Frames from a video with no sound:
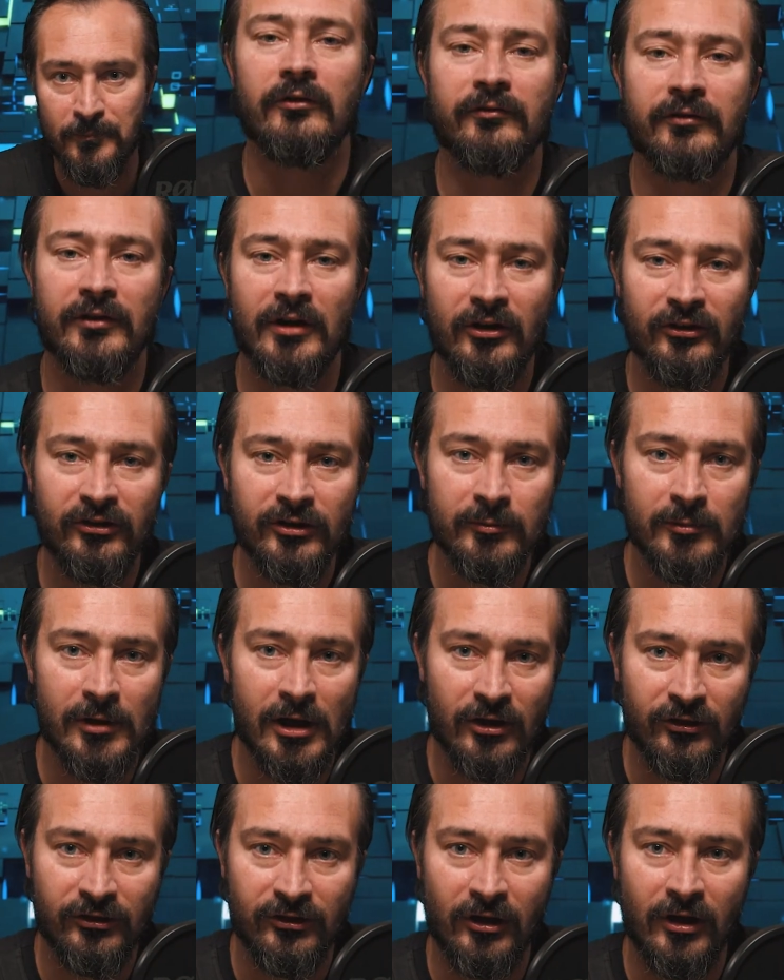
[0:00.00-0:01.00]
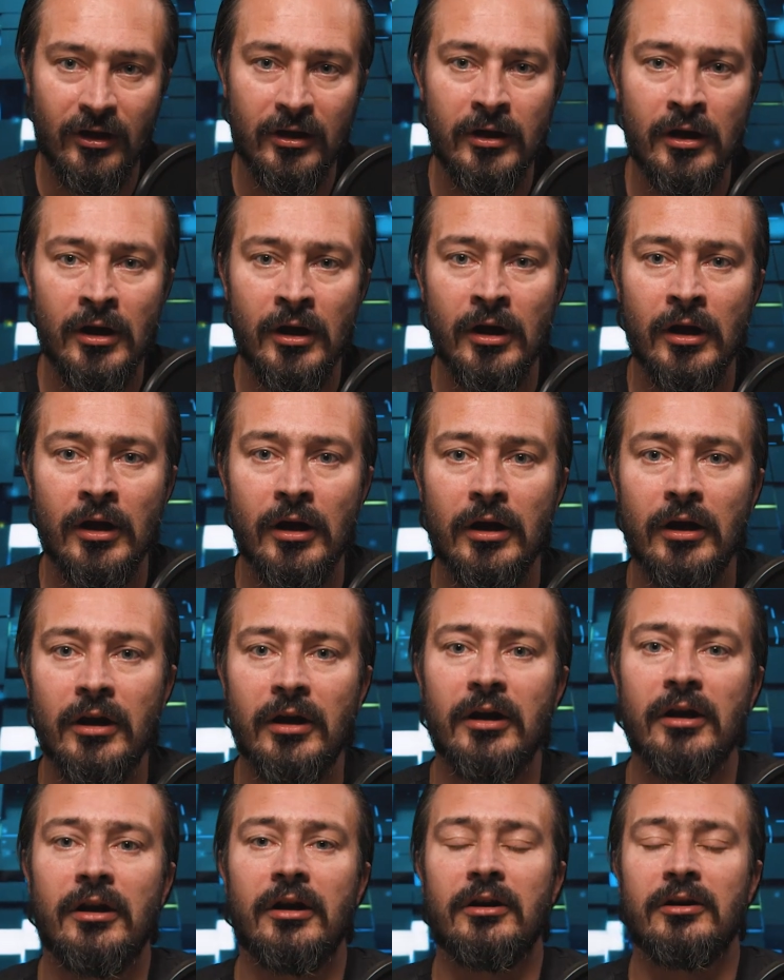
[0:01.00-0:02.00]
W każdym razie
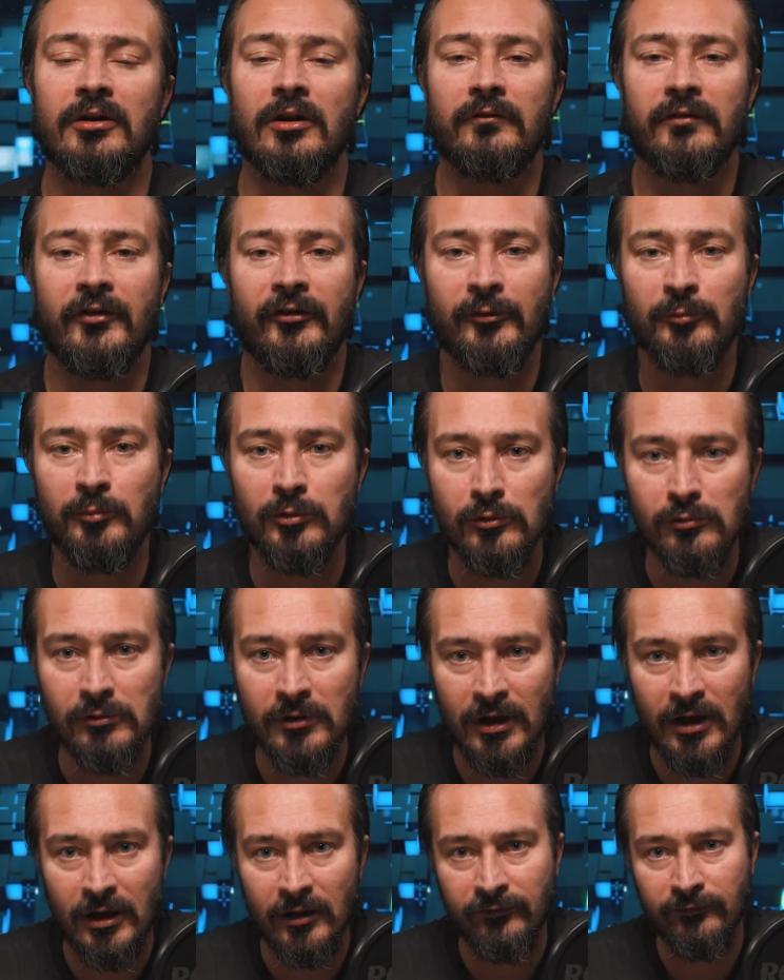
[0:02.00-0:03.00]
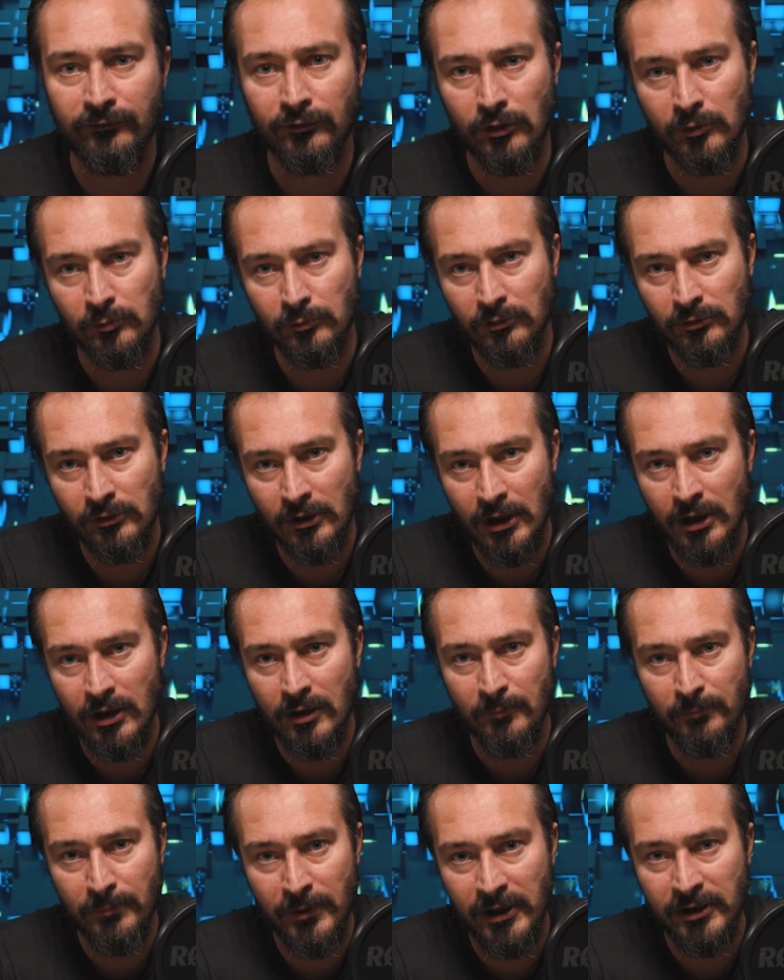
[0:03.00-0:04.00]
e, nowa spółka w
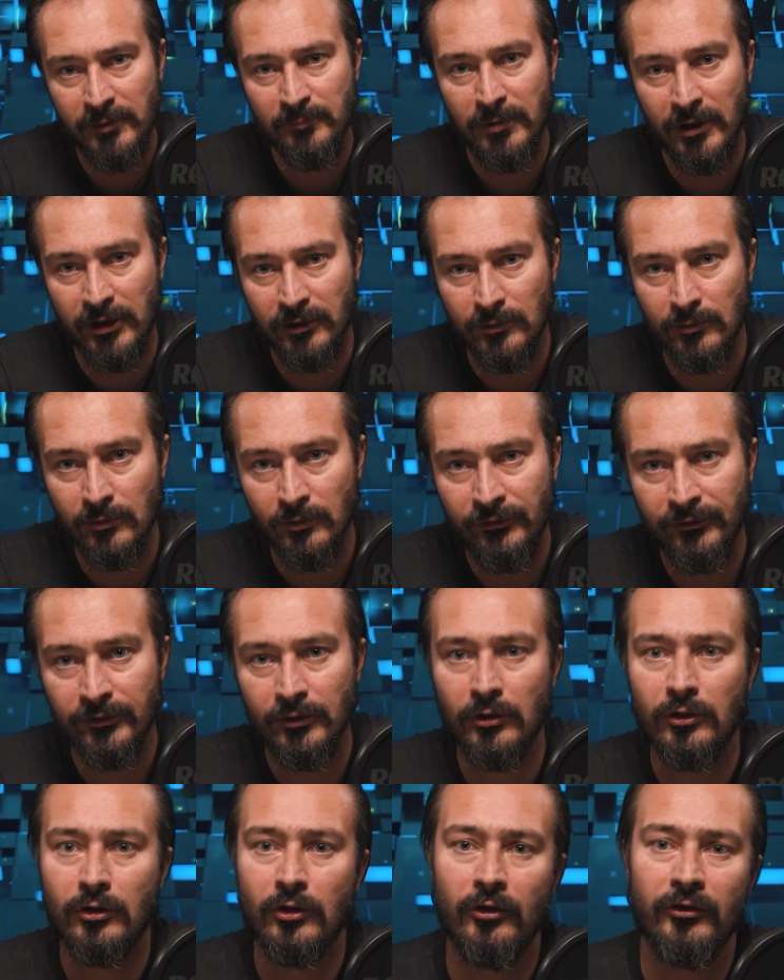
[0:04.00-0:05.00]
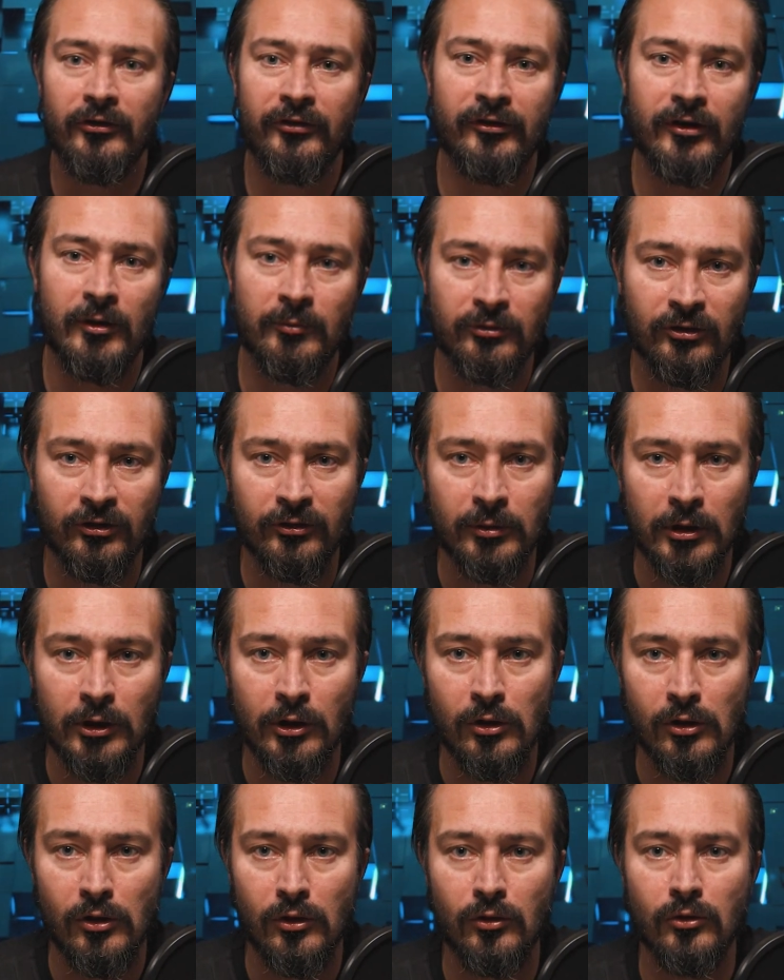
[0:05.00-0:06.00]
formule Pay Per Use do końca
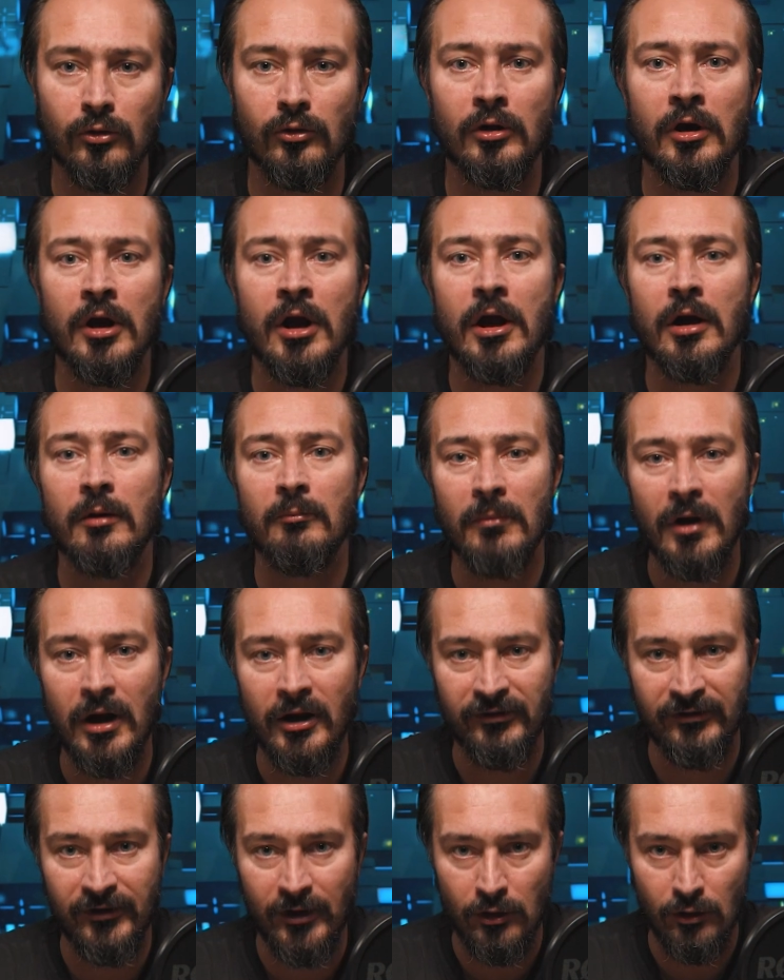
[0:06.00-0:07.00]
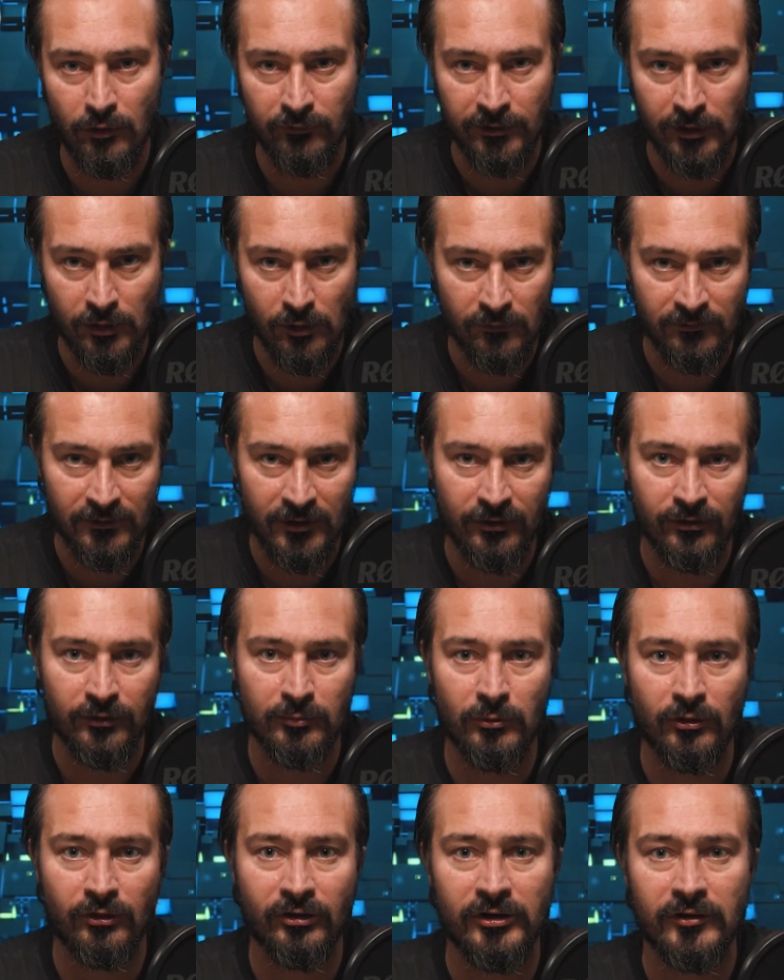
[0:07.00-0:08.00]
przyszłego roku ma zaoferować
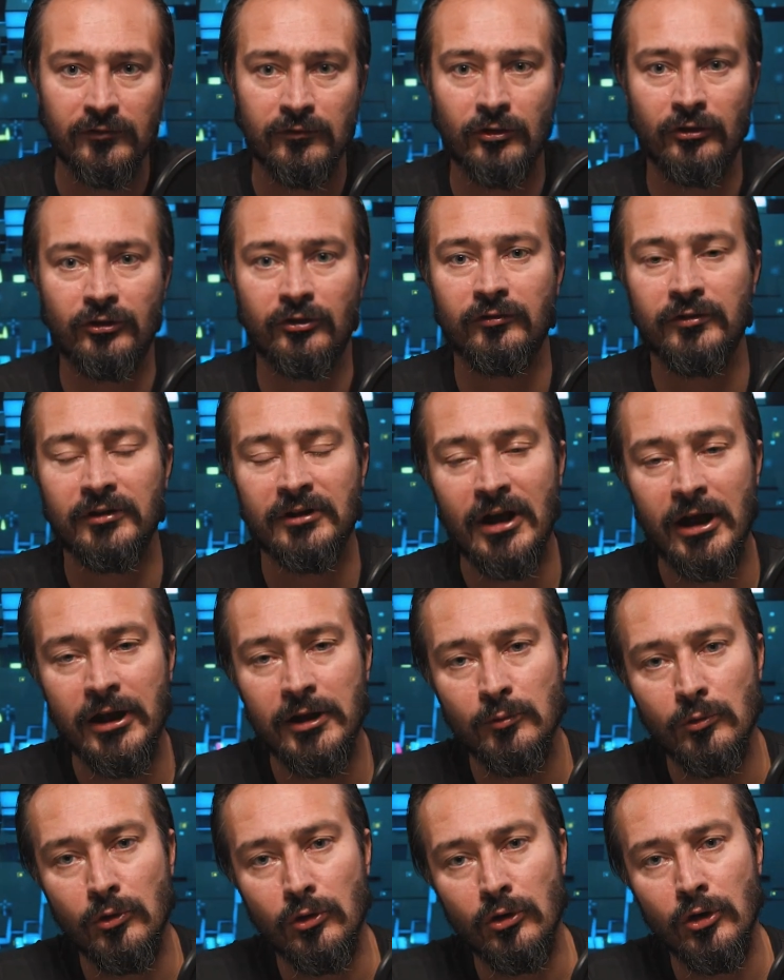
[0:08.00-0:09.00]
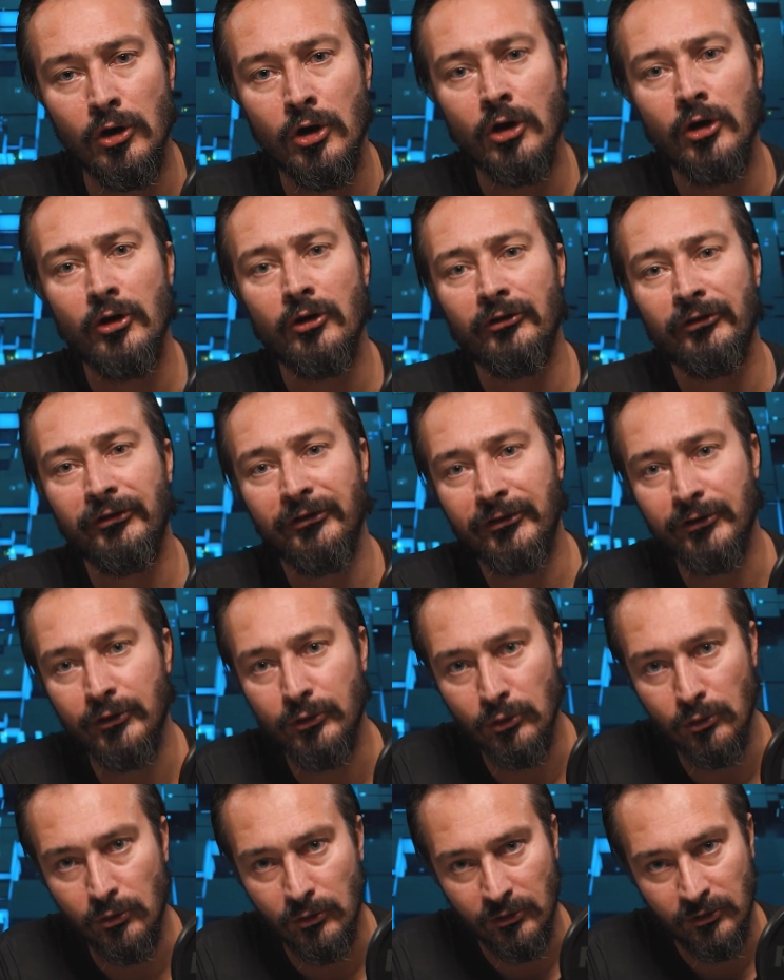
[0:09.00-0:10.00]
możliwość wynajmu
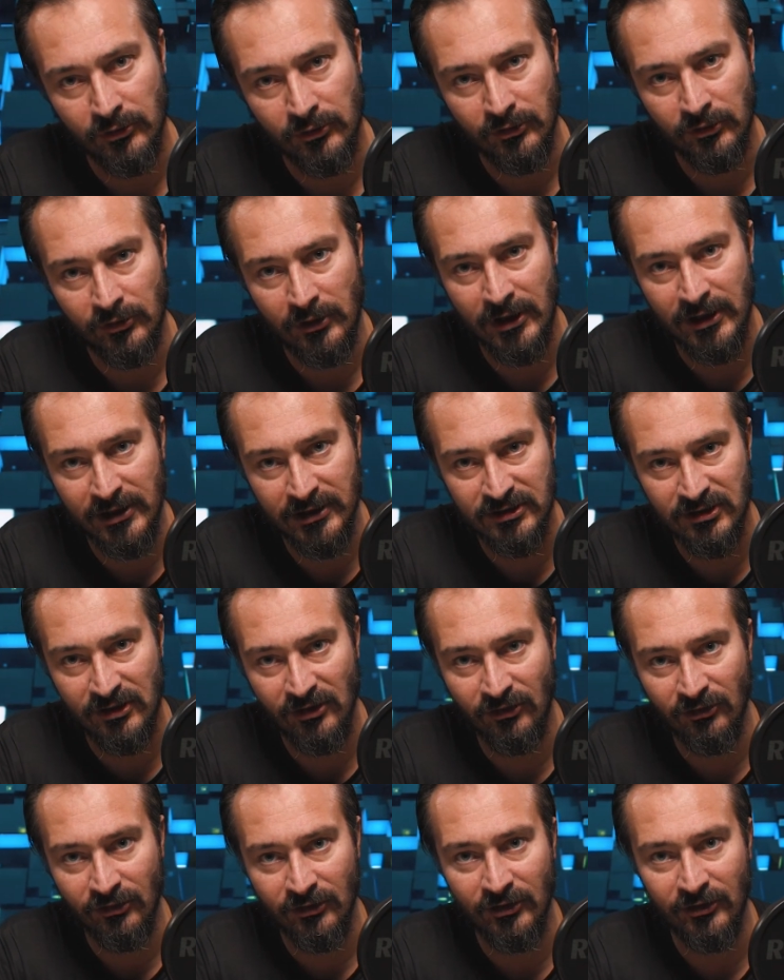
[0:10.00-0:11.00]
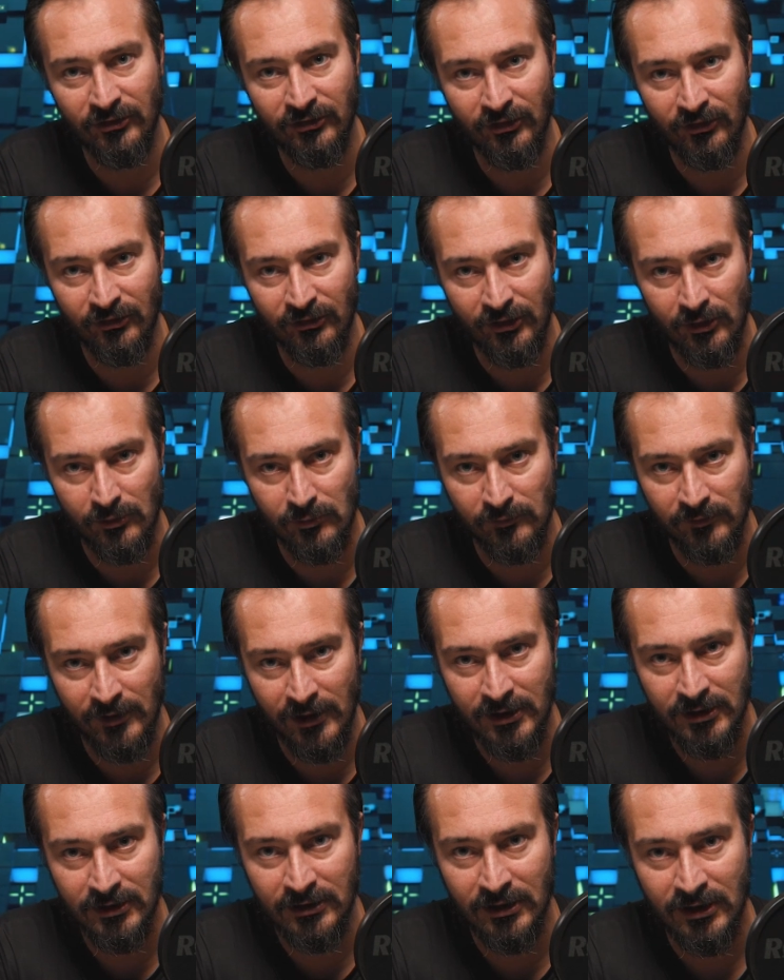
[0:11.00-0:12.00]
100 elektrycznych
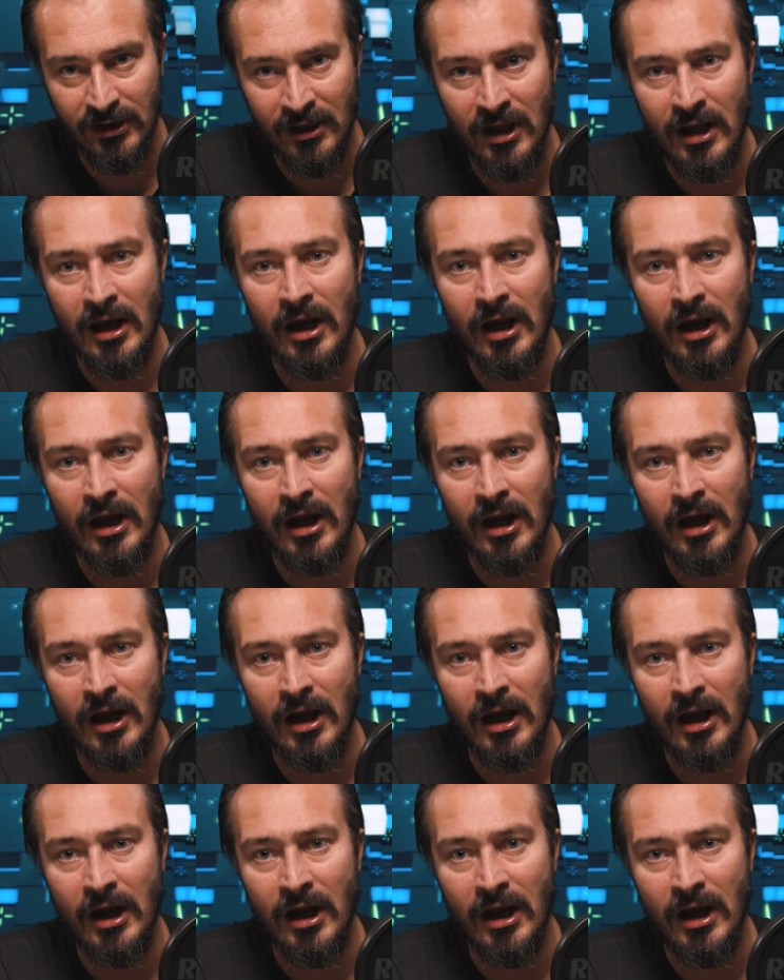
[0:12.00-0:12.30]
ciężarówek,